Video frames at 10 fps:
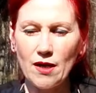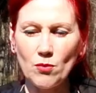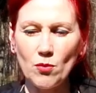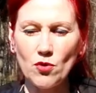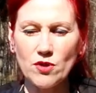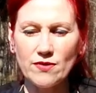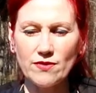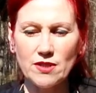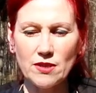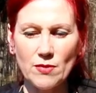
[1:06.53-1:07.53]
И мозг
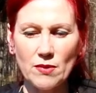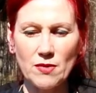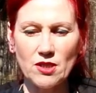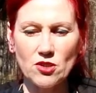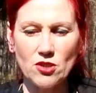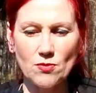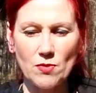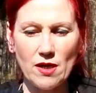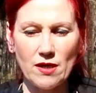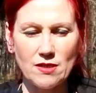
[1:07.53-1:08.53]
в этот момент
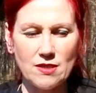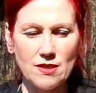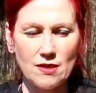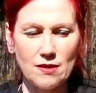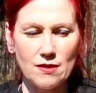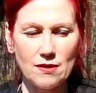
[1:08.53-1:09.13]
сжимается,